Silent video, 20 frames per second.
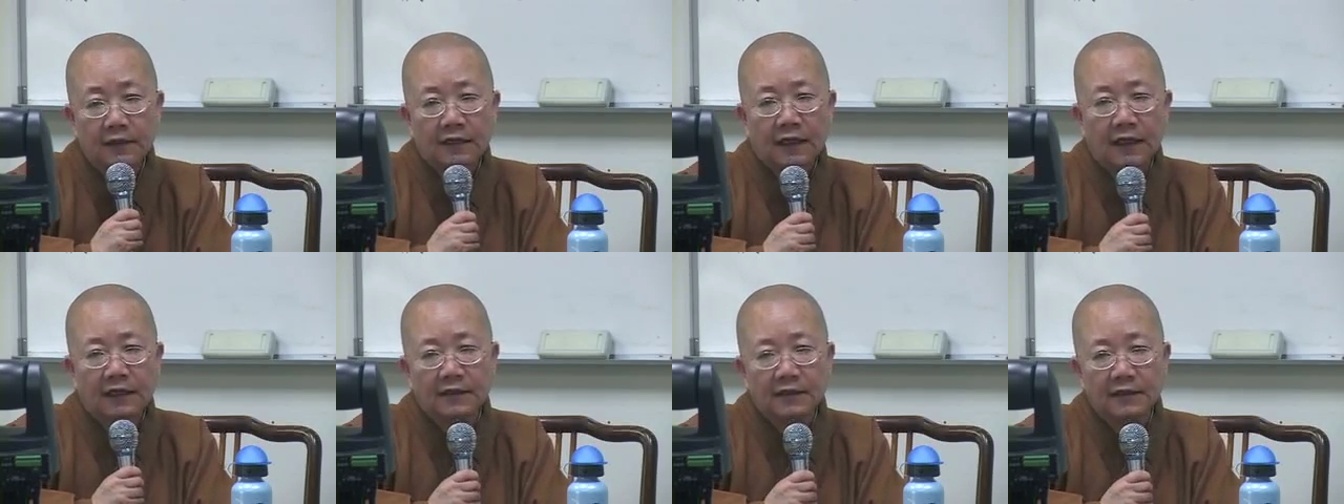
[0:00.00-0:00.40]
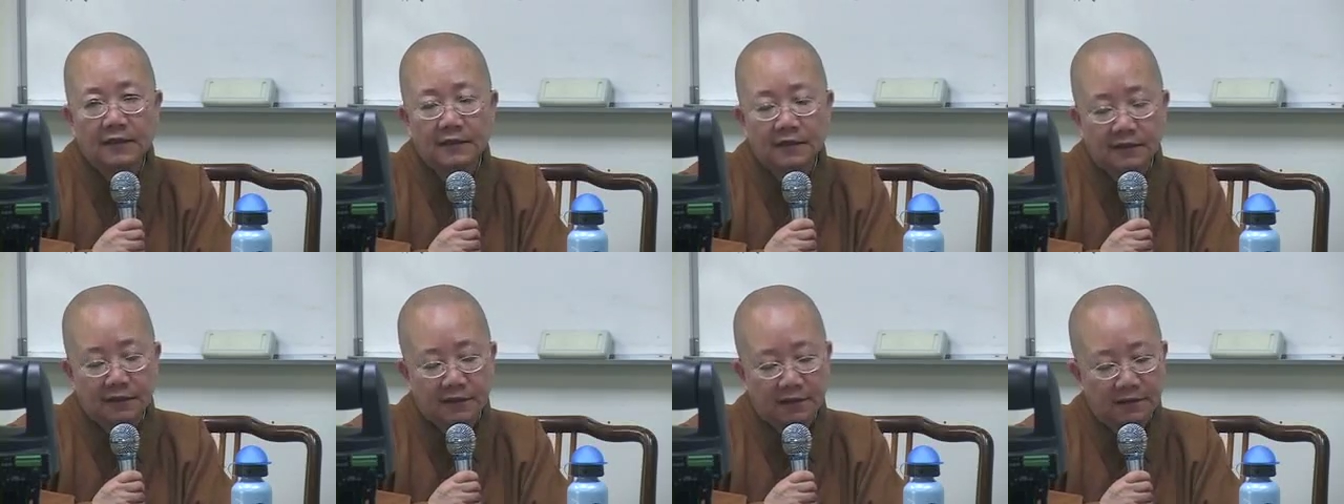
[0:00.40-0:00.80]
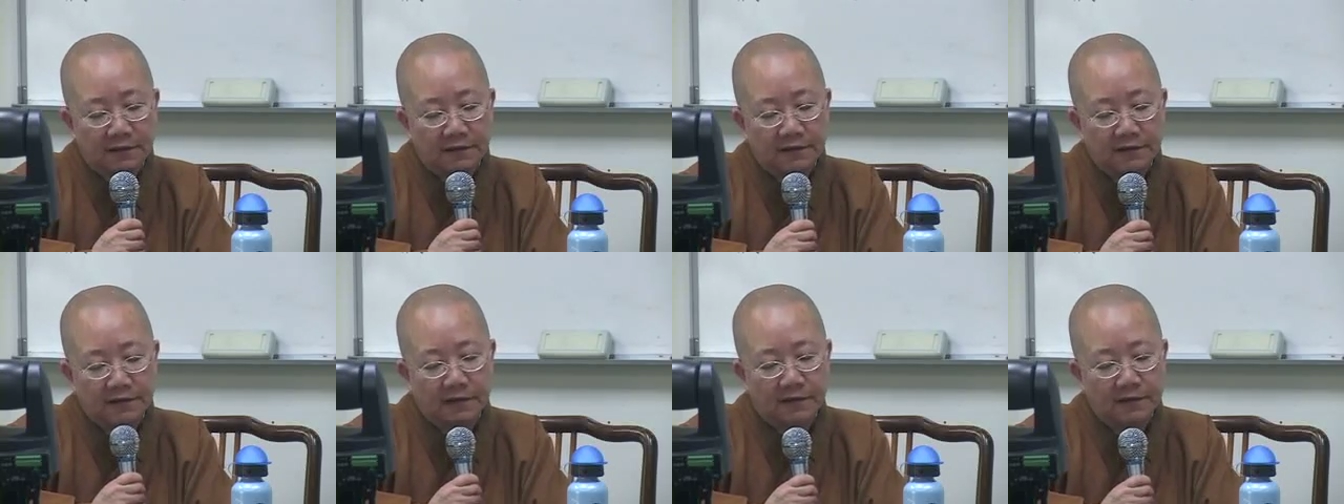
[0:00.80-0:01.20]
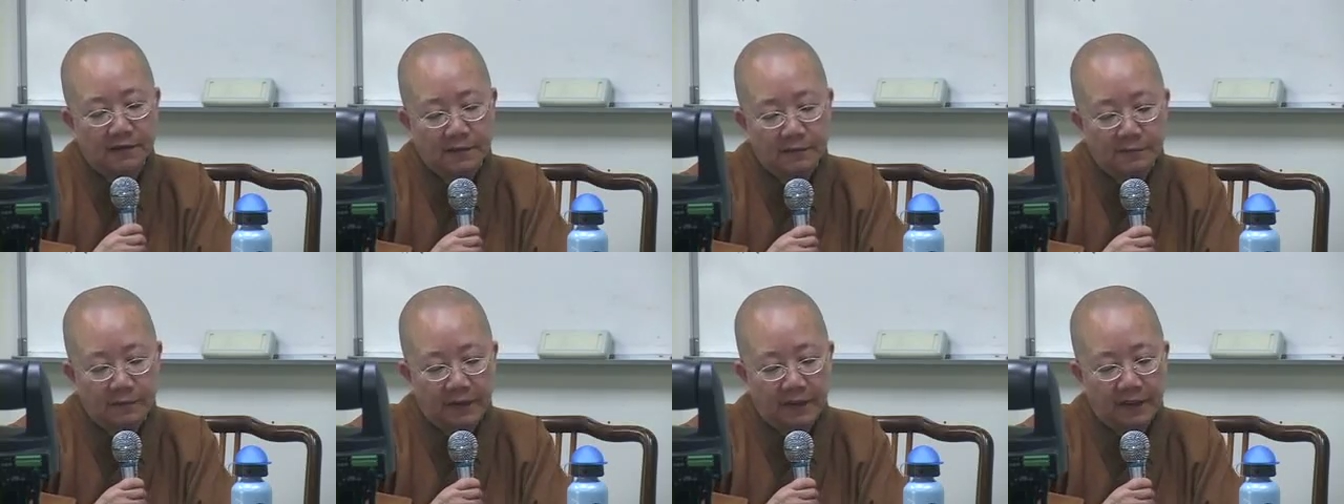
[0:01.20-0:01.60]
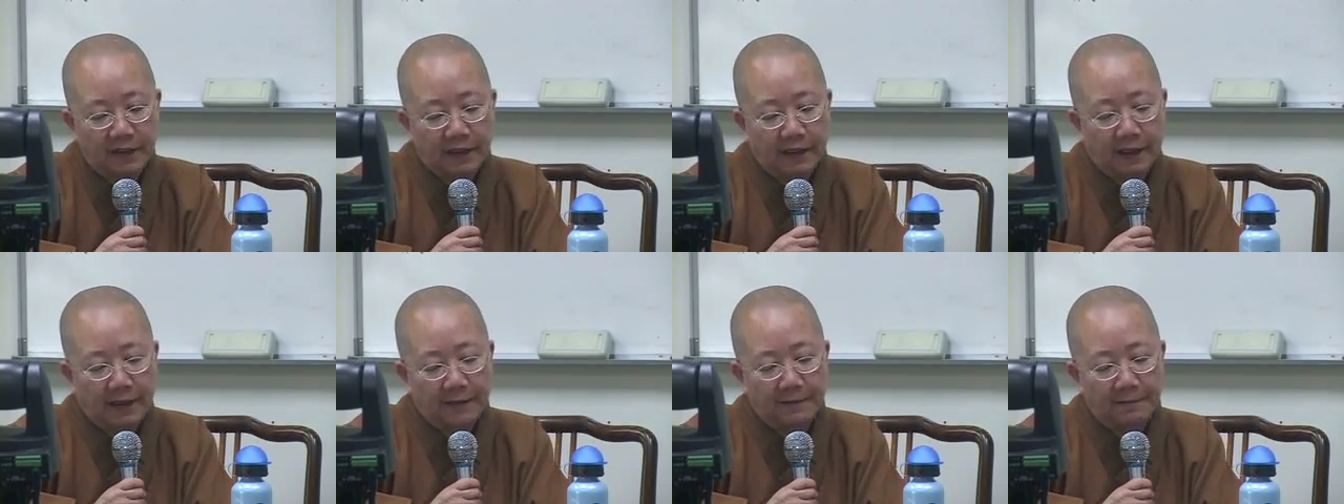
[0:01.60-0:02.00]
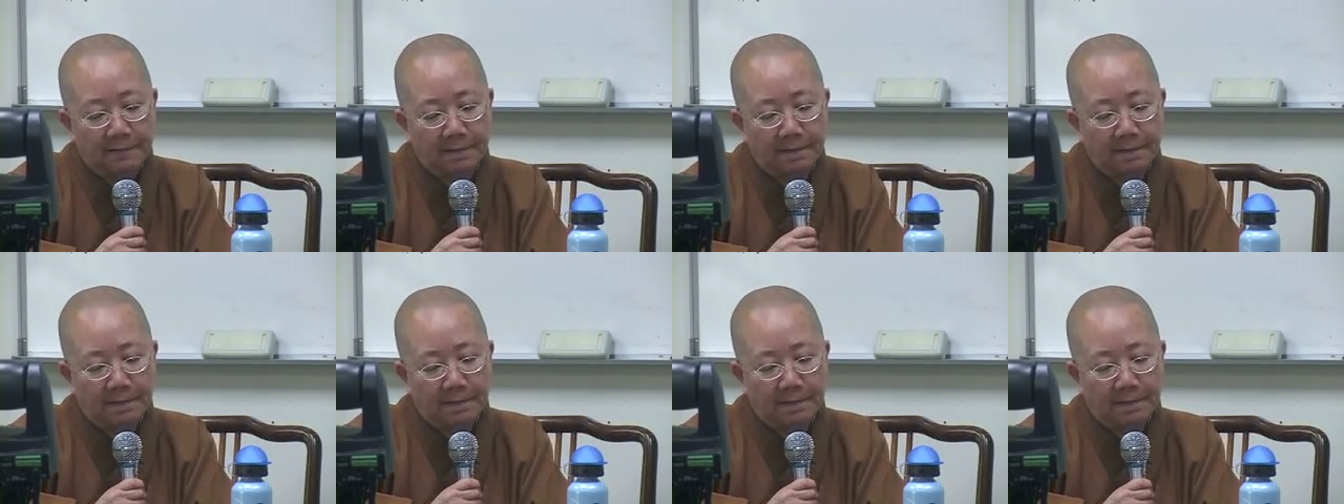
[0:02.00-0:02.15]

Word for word: 她的一个深深的悲哀。